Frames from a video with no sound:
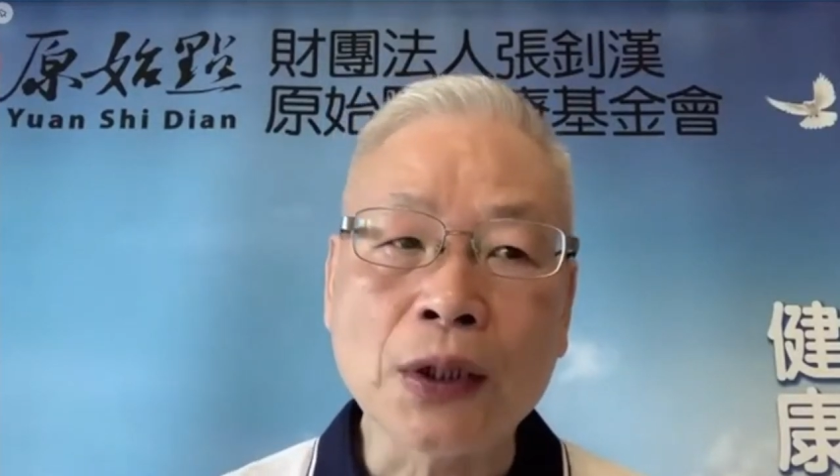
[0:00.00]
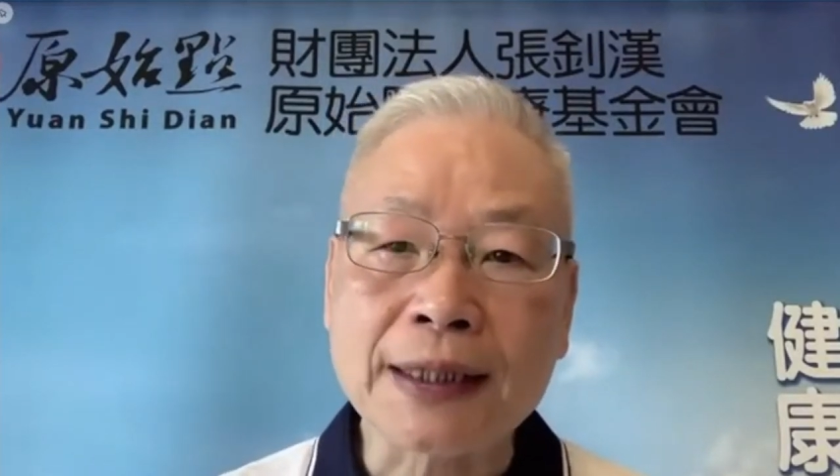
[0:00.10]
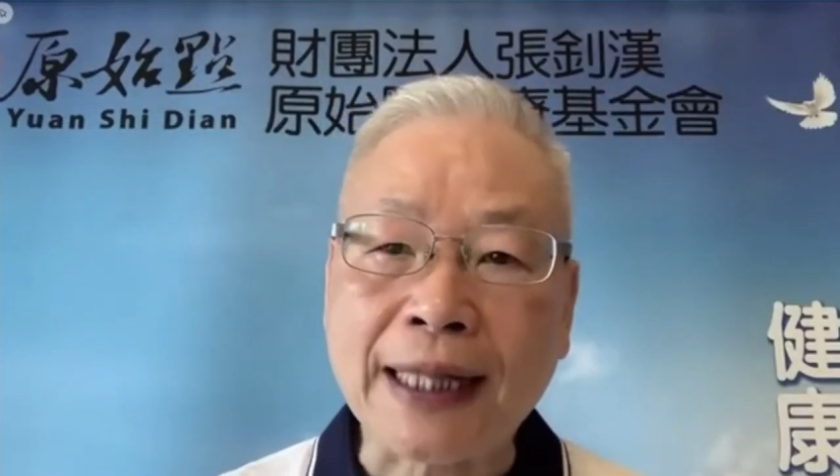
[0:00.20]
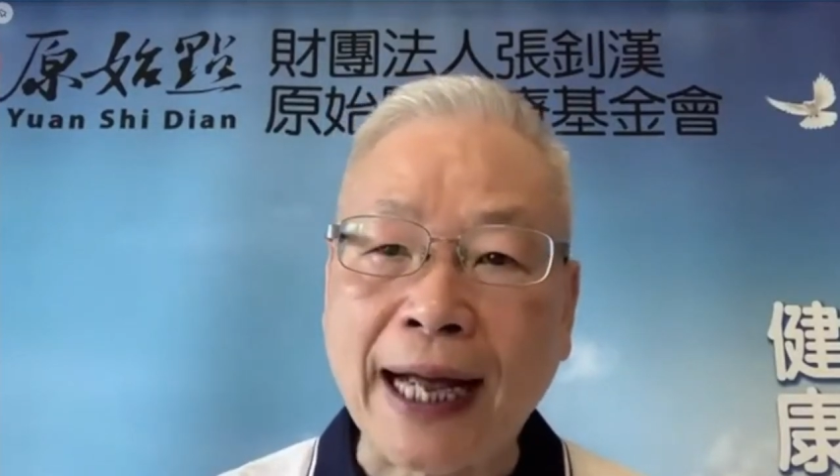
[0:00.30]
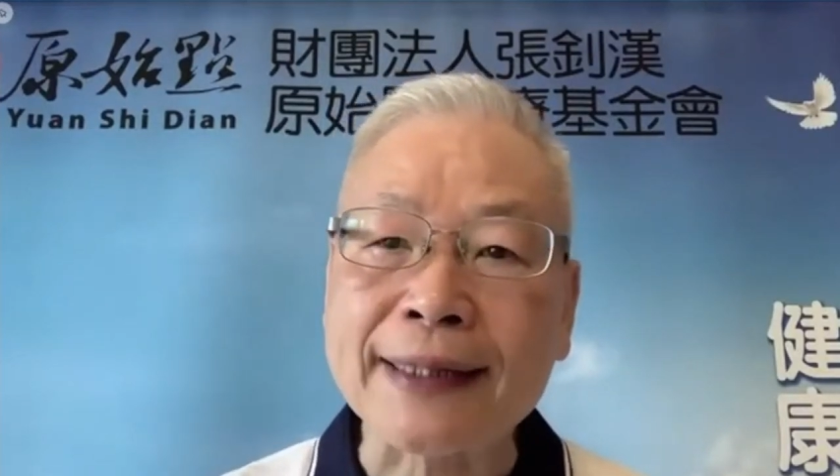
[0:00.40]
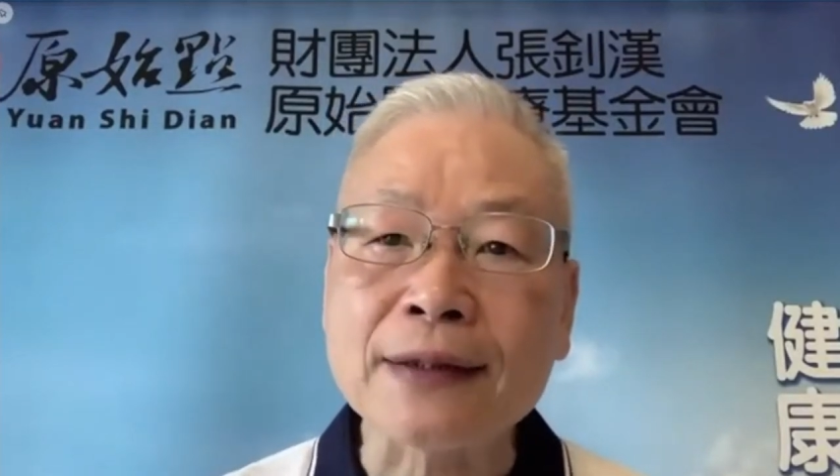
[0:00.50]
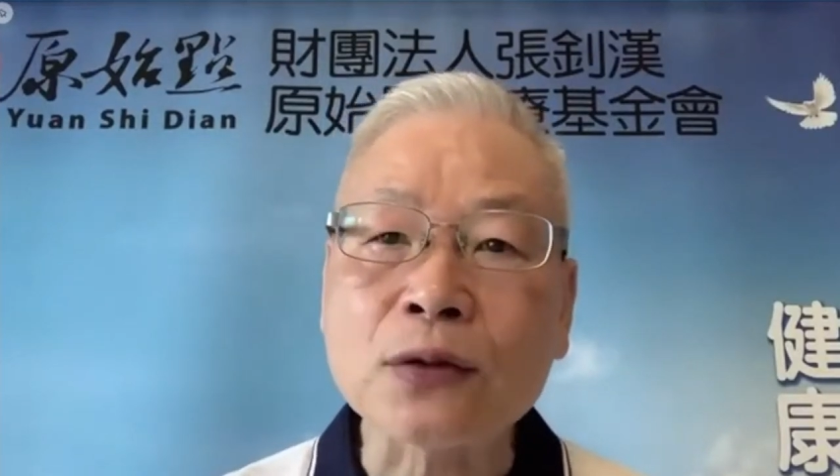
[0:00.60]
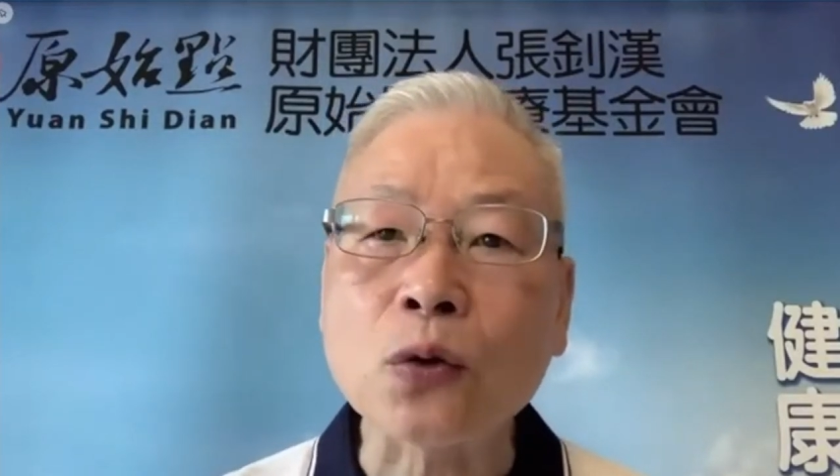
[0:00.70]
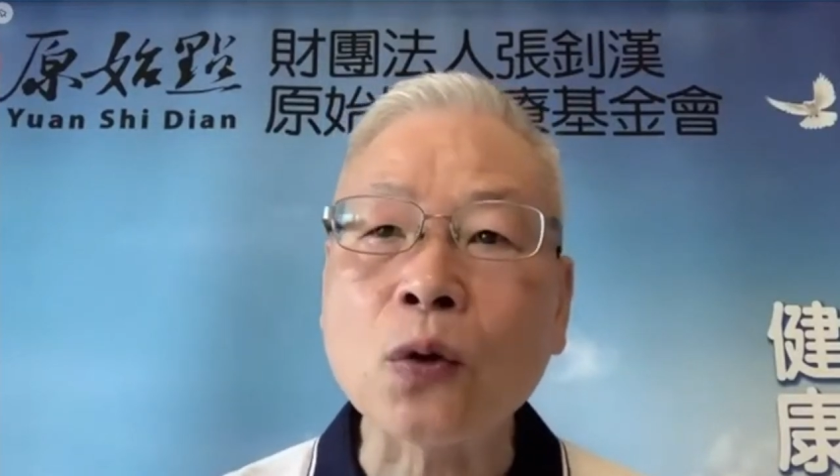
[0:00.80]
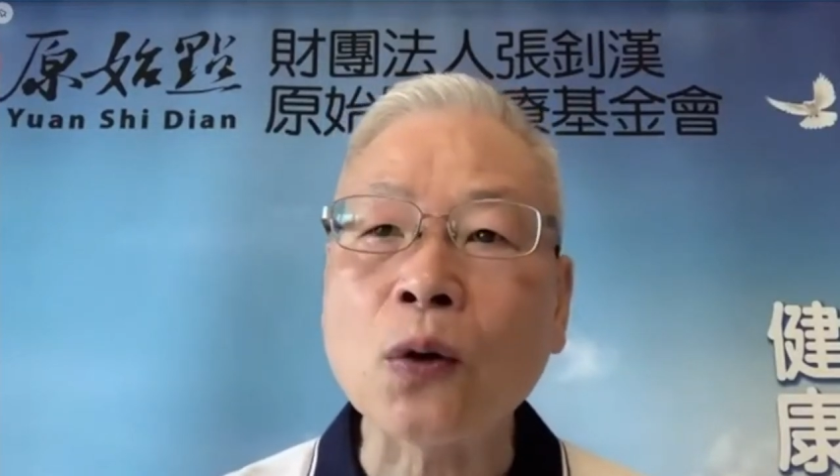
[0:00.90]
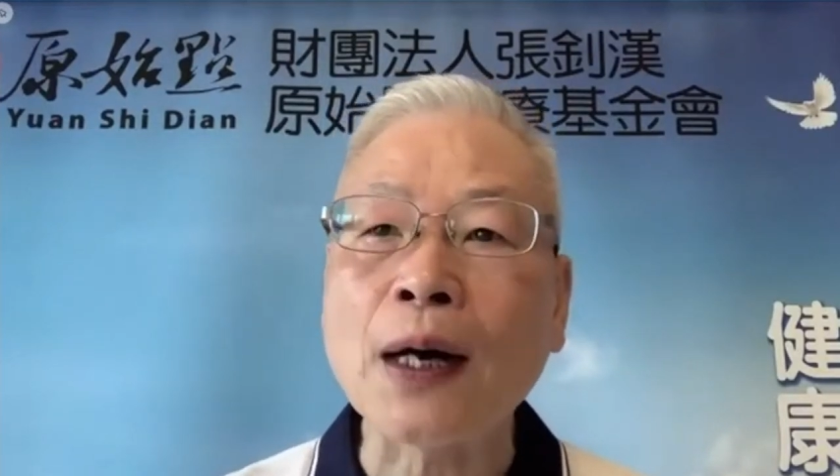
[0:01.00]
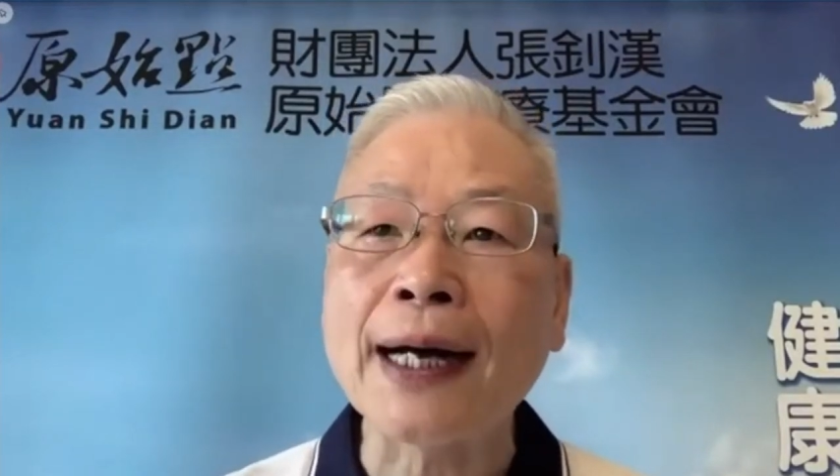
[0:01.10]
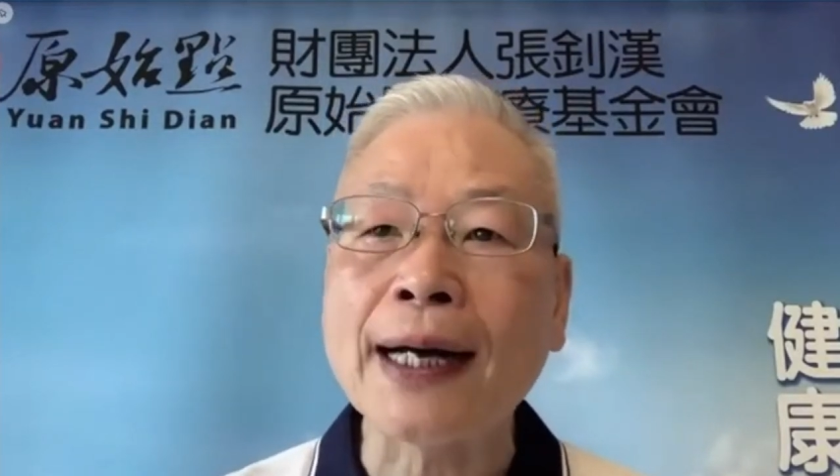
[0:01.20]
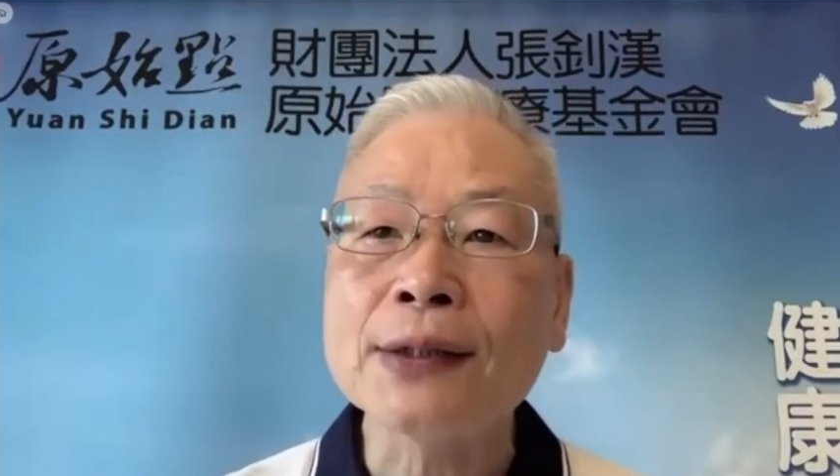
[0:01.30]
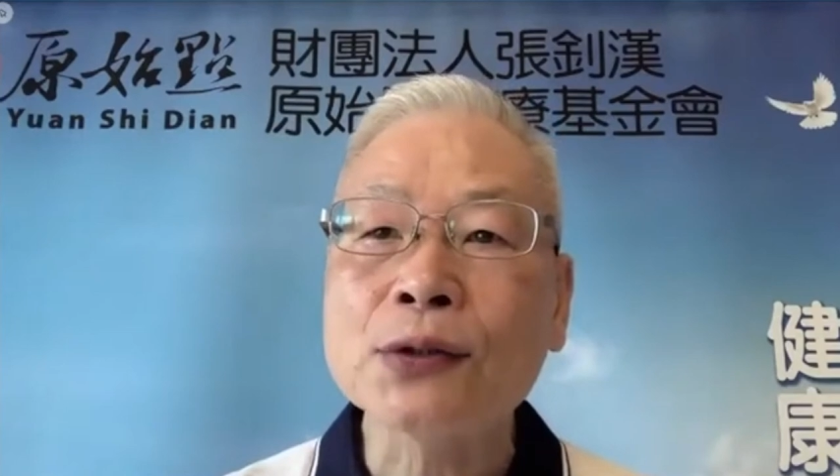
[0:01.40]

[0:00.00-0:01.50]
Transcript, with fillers: 痰多啊、